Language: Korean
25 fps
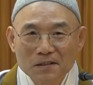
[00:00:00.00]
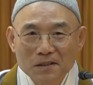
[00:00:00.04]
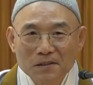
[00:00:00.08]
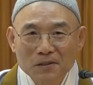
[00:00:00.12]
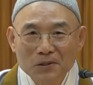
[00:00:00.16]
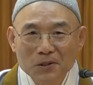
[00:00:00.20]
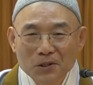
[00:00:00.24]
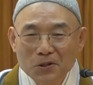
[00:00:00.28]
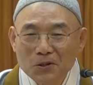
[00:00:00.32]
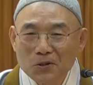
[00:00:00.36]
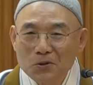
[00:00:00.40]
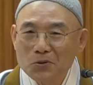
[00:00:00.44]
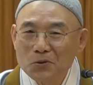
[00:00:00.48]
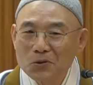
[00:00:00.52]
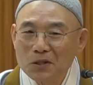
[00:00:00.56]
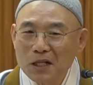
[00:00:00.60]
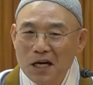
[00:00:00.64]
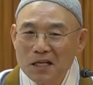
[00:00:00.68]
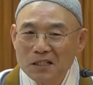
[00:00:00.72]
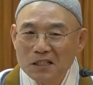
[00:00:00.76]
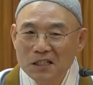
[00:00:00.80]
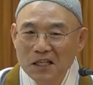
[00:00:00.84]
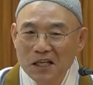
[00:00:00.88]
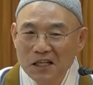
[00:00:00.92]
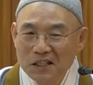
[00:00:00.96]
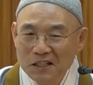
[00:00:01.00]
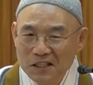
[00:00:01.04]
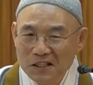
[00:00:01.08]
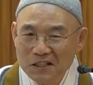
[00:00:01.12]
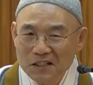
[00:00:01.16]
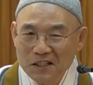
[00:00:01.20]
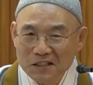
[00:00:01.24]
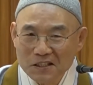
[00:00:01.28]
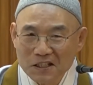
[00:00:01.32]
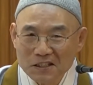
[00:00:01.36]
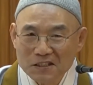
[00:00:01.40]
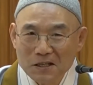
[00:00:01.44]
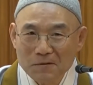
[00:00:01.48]
그것도 당신이
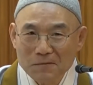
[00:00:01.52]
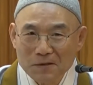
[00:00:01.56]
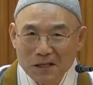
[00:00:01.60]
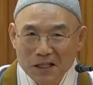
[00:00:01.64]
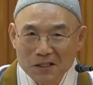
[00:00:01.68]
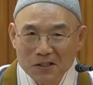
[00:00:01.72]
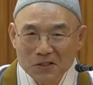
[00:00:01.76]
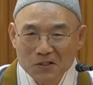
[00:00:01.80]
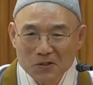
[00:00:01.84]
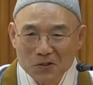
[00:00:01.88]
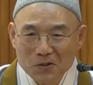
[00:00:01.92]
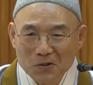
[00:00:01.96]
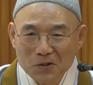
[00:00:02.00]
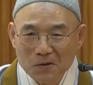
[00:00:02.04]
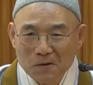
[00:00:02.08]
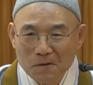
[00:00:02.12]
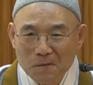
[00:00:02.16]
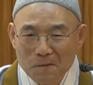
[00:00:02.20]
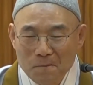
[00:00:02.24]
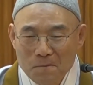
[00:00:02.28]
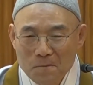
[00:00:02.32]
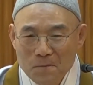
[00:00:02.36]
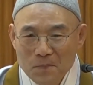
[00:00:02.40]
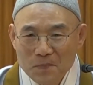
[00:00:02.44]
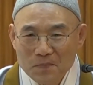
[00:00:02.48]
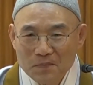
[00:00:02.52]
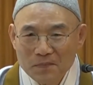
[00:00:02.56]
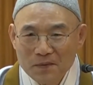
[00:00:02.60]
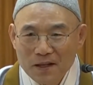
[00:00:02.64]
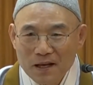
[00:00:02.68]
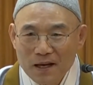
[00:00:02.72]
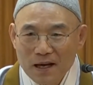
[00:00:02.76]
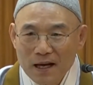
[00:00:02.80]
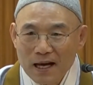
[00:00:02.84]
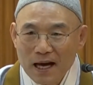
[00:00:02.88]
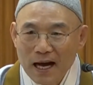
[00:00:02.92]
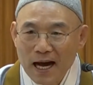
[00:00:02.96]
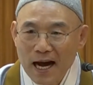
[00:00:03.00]
그렇게 대답 안 하시고,
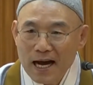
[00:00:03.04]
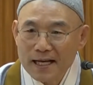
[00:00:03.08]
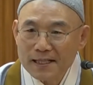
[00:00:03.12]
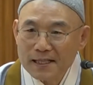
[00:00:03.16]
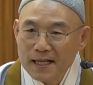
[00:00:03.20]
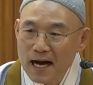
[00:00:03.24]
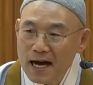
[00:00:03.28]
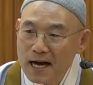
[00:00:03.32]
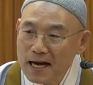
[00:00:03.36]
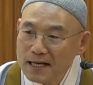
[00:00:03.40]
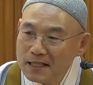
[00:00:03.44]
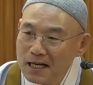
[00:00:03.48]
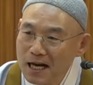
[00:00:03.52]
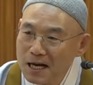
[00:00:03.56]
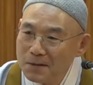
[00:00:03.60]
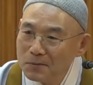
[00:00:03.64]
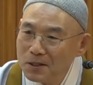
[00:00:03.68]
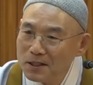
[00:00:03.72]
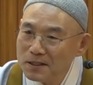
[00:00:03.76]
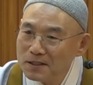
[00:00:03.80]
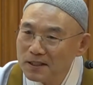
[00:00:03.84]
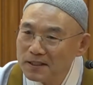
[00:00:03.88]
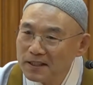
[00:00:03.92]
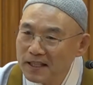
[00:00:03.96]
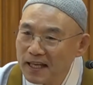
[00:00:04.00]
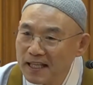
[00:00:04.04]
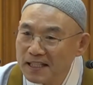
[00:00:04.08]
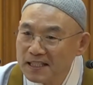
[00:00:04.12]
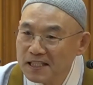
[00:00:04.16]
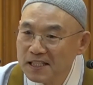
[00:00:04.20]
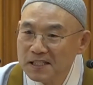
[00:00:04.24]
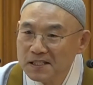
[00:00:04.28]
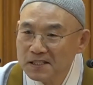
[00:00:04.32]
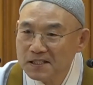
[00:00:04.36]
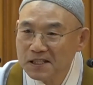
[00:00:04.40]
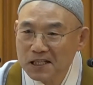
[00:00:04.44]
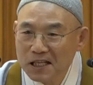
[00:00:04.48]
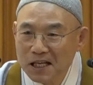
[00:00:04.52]
하나하나 먼저
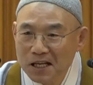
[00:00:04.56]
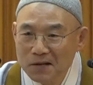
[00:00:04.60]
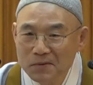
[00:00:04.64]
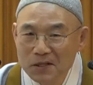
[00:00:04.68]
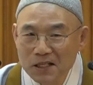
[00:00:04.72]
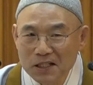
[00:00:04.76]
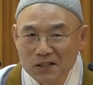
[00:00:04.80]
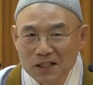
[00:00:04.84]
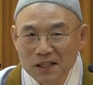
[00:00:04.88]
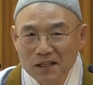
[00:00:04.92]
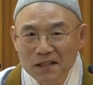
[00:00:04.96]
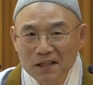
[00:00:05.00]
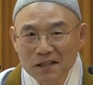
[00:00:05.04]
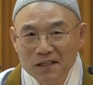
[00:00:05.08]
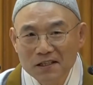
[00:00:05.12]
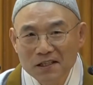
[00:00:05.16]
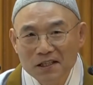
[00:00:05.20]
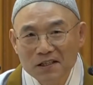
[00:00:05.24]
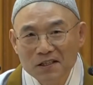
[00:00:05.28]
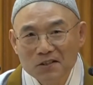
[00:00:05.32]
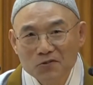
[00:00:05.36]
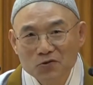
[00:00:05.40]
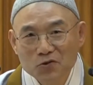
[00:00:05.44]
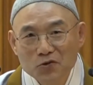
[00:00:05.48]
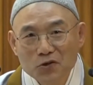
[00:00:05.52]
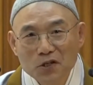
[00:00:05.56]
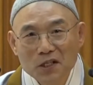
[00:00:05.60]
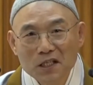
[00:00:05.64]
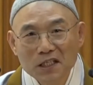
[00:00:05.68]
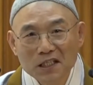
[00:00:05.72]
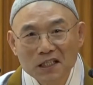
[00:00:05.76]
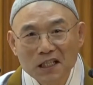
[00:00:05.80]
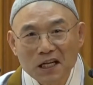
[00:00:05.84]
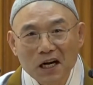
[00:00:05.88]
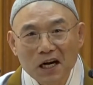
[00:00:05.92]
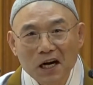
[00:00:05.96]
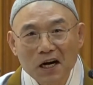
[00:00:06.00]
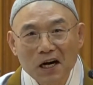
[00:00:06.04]
깨친 사람이
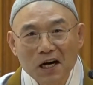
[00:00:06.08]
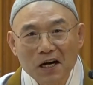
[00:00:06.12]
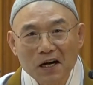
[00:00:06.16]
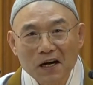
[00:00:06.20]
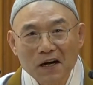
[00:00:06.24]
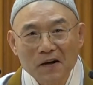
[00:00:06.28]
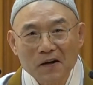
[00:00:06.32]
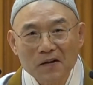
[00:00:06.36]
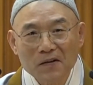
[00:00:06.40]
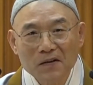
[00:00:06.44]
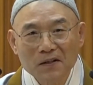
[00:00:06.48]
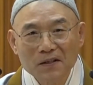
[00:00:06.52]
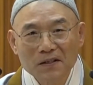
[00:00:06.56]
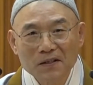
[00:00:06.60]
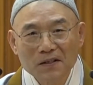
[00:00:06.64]
주인이다.